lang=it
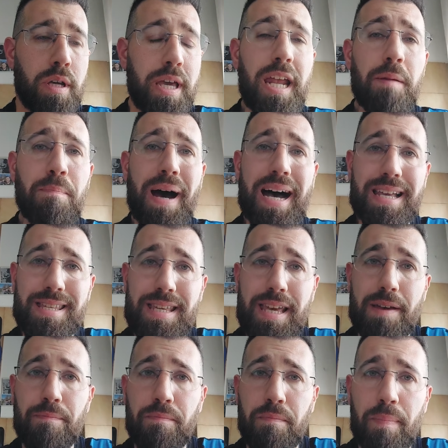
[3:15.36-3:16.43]
Il
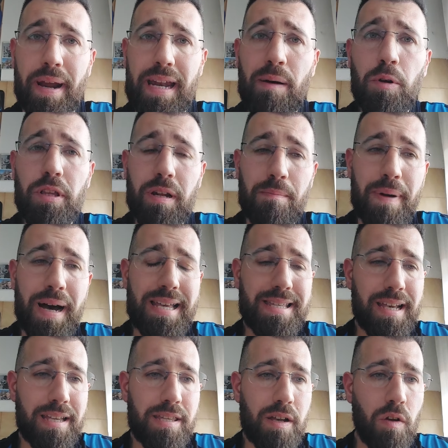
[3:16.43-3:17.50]
base, parliamo del
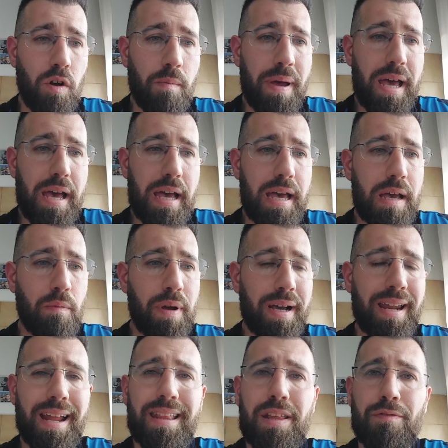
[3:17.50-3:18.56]
base che secondo me è una
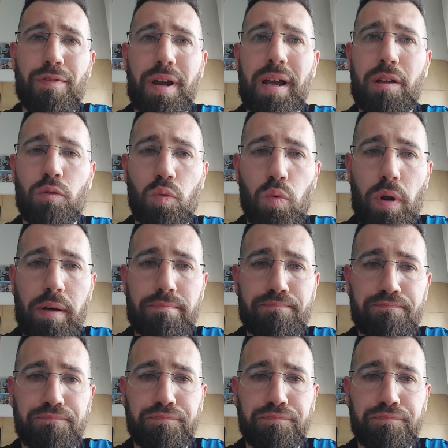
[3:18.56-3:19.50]
grande fregatura.